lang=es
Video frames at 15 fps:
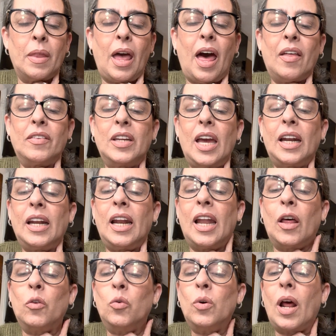Adriana
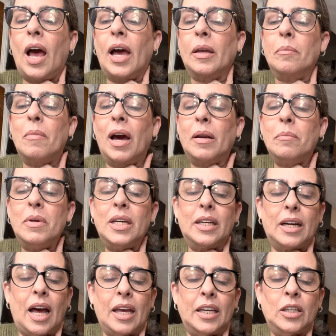Ladura, Aibar
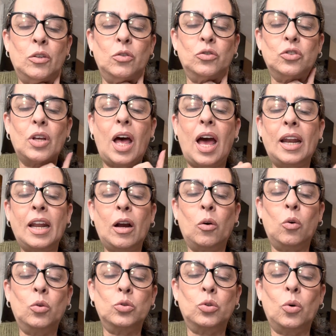Vizcaínos, Ana
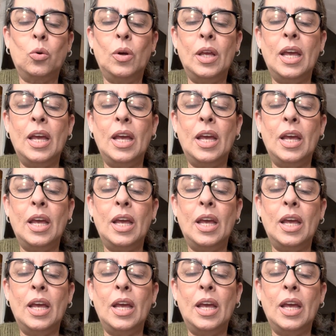Goto,